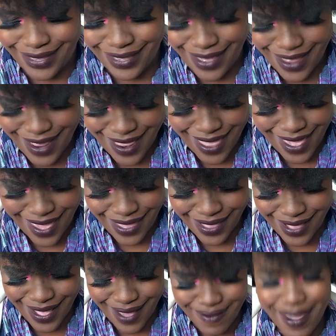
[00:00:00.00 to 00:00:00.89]
Que
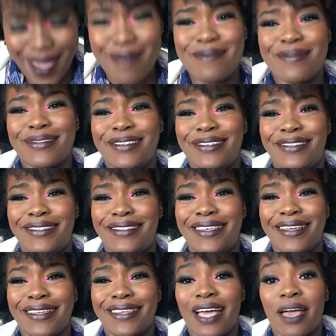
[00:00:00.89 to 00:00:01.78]
linda minha
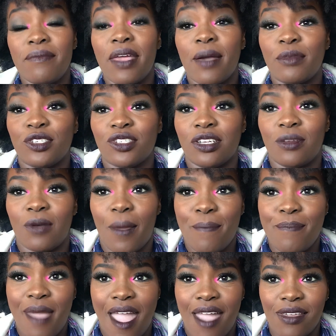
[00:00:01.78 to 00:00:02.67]
mochila. Minha mochila não,
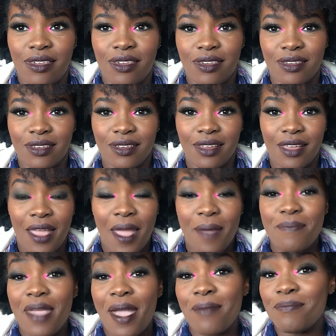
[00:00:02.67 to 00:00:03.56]
é bag.
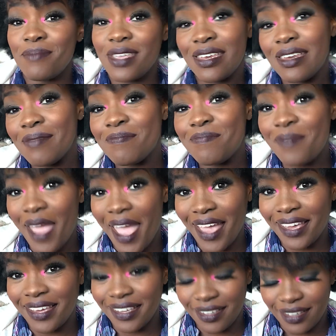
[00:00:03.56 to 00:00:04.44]
Minha mini
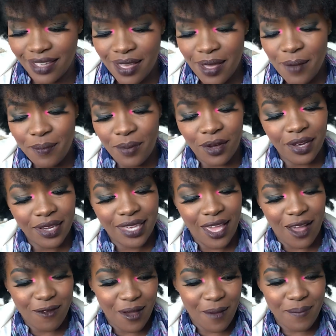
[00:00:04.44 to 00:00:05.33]
bag. Por
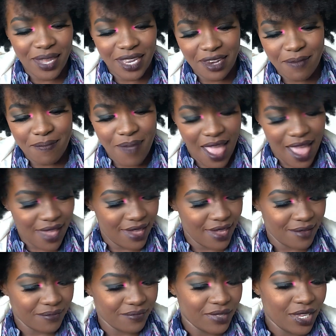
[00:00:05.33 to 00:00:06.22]
que é uma mini
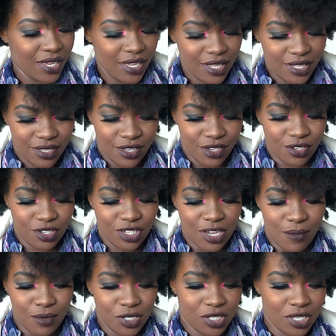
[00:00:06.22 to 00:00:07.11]
bag? Deixa eu
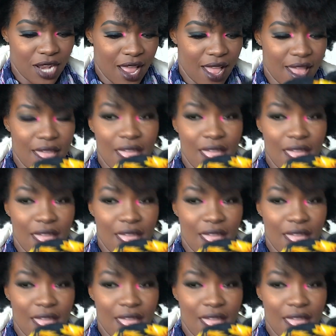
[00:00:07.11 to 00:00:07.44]
te mostrar.